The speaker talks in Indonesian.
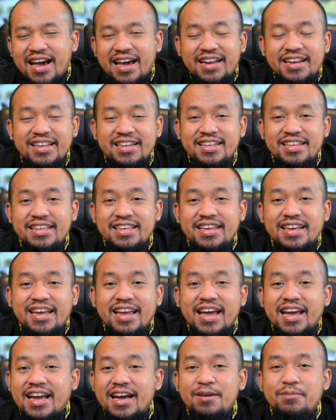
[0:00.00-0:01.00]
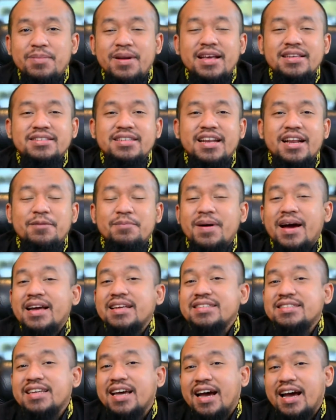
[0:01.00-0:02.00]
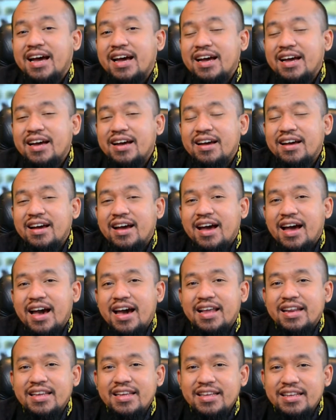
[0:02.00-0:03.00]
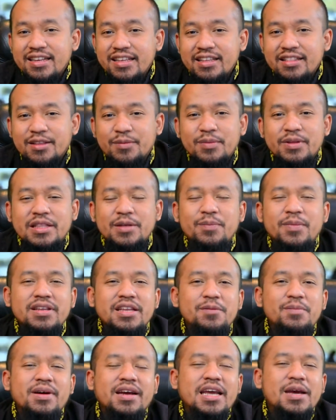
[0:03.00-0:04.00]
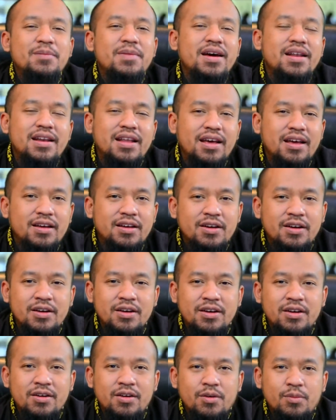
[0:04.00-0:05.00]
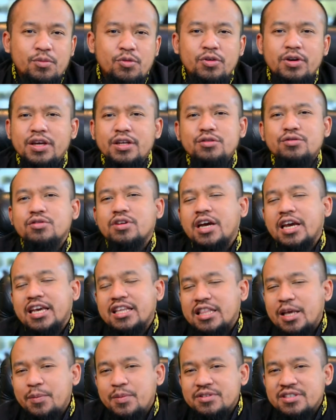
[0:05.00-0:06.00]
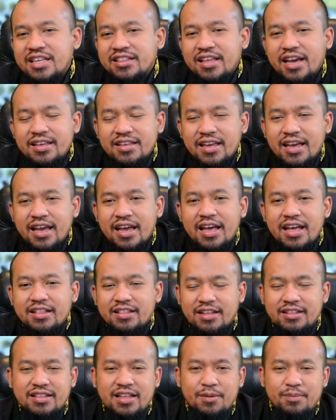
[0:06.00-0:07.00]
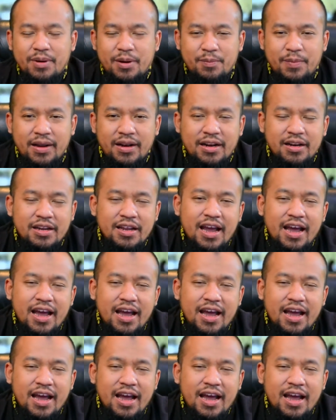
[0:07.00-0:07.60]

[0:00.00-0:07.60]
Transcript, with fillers: hari ini kakak belajar apa aja hari ini teman-temannya bagaimana Mungkin juga kita bisa tanya tentang permainannya